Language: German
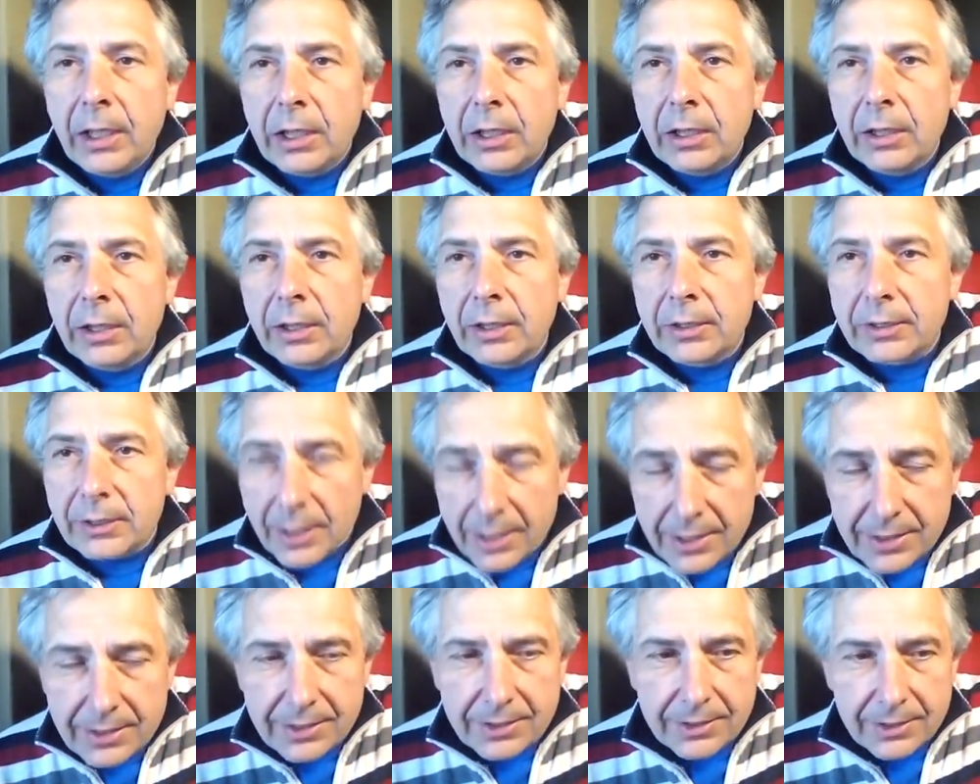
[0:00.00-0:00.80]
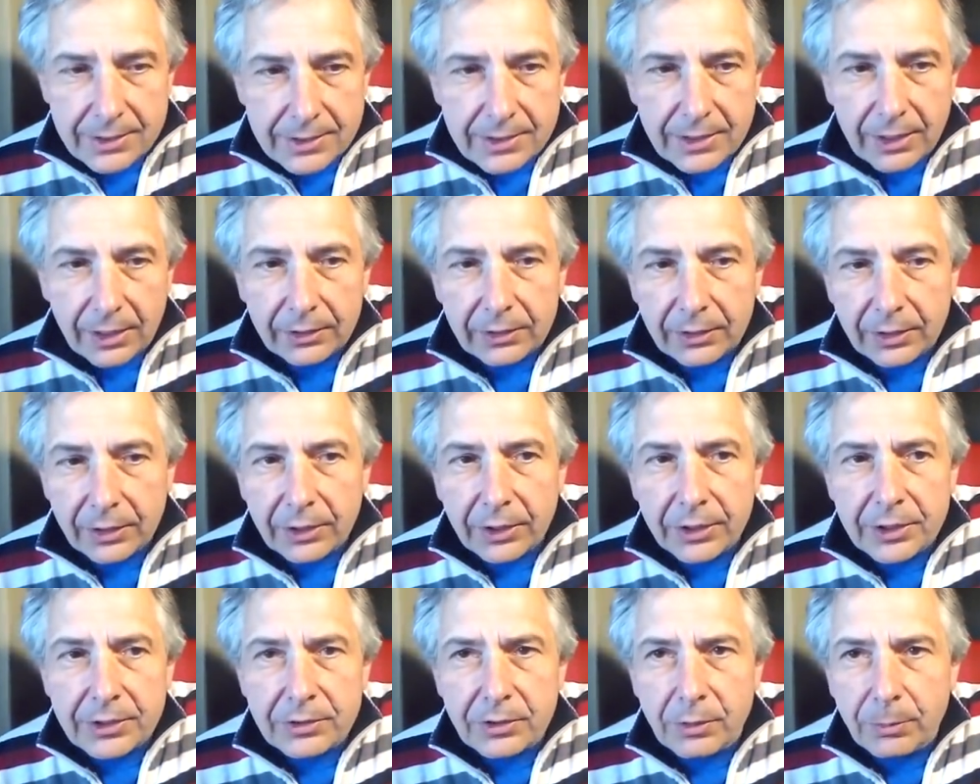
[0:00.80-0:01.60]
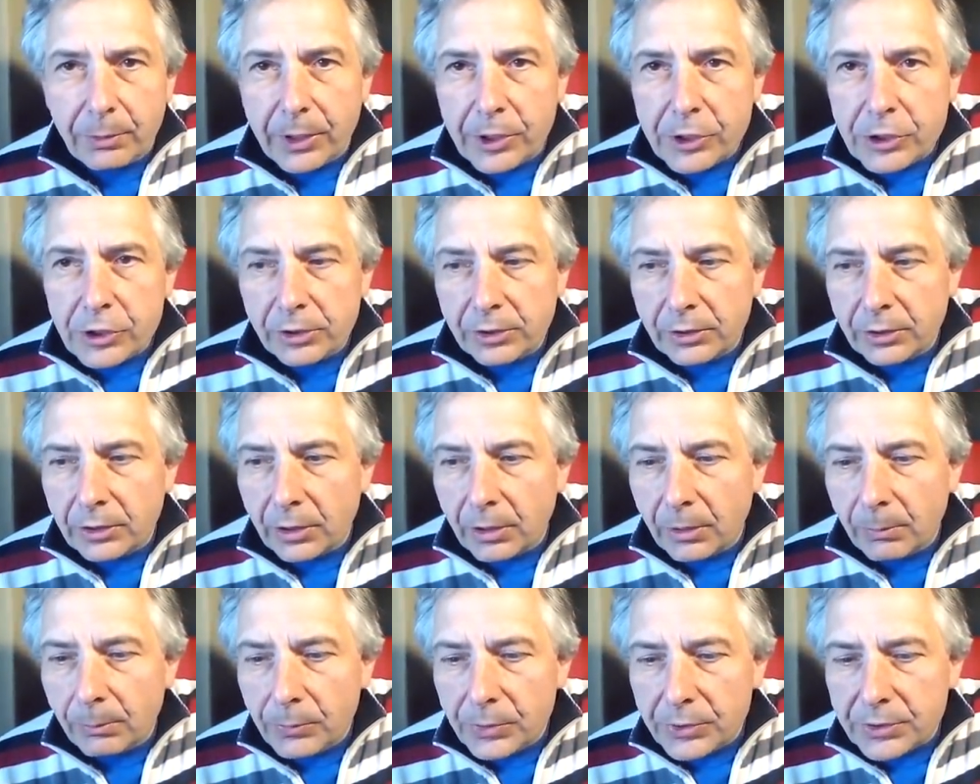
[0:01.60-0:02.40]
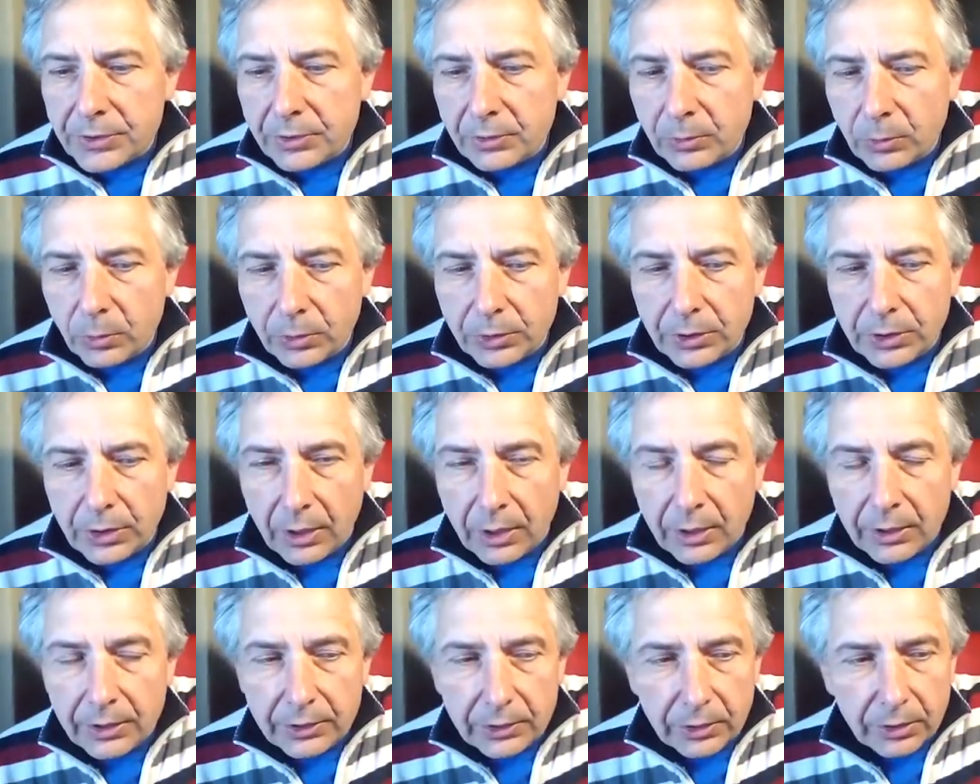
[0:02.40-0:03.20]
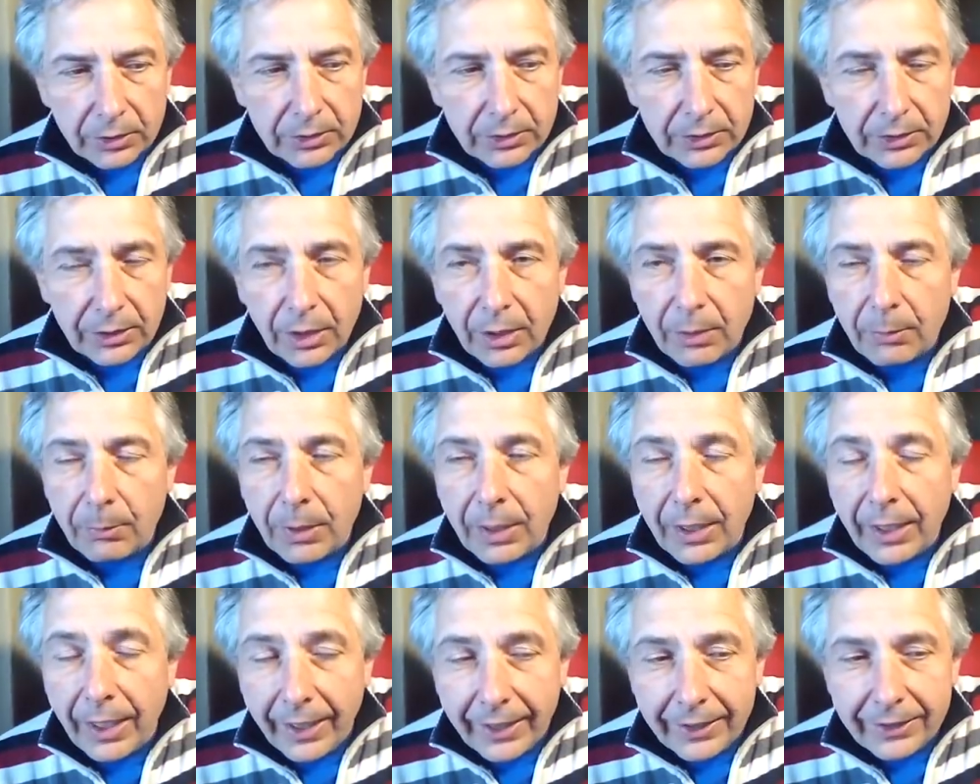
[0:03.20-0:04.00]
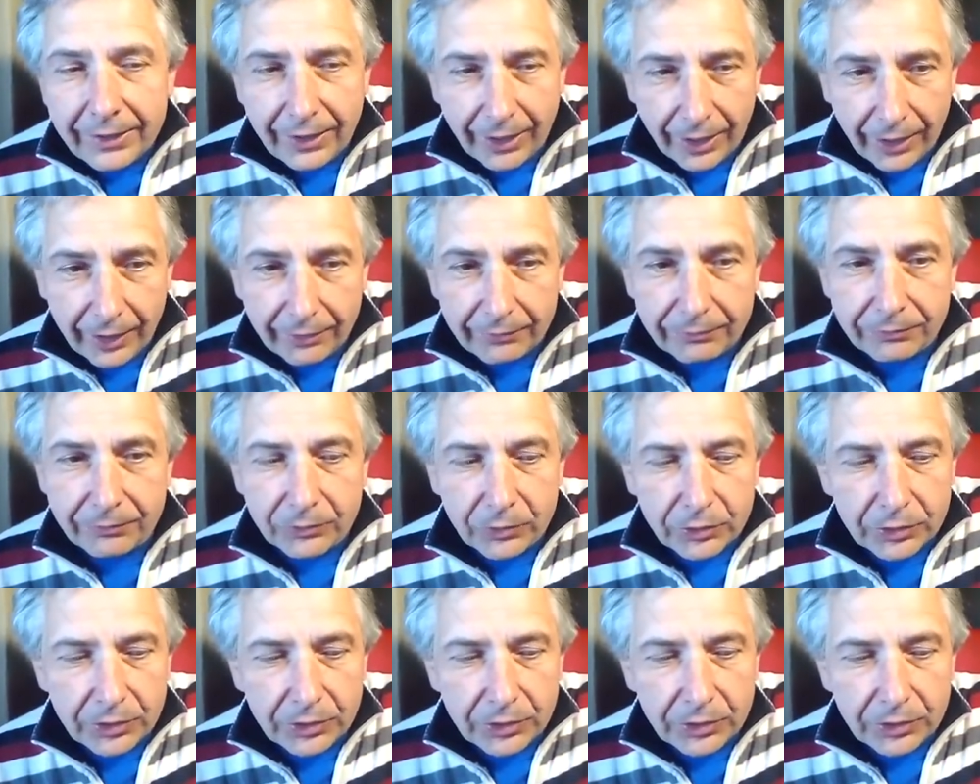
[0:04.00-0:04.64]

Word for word: Äh, das ist dann ein Kriegsverbrechen, da müssen auch die Alliierten dann einmal eingreifen.